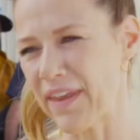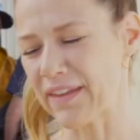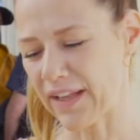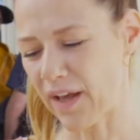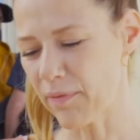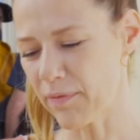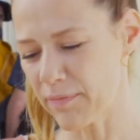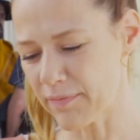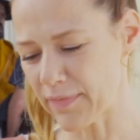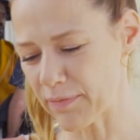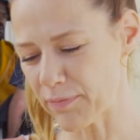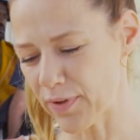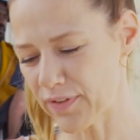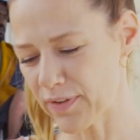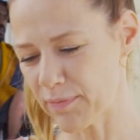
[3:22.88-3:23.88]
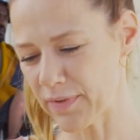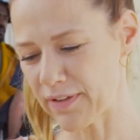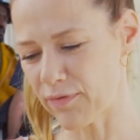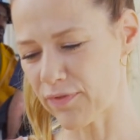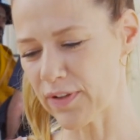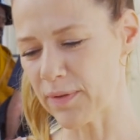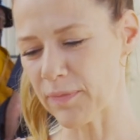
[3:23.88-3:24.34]
Ich glaube, man möchte mit dem
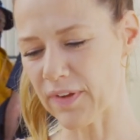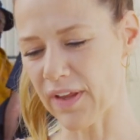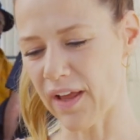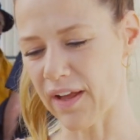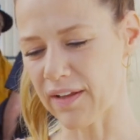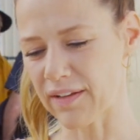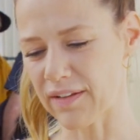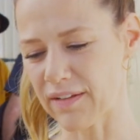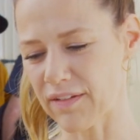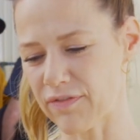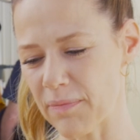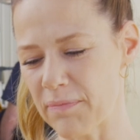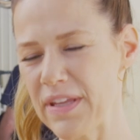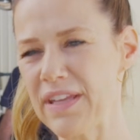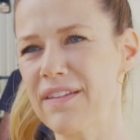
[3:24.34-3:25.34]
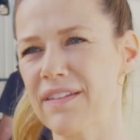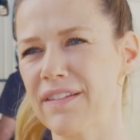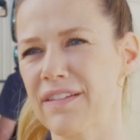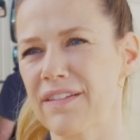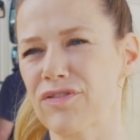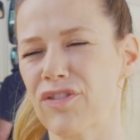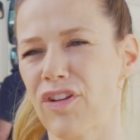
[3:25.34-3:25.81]
Film sagen, Familie
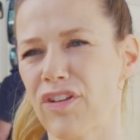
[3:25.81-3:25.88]
ist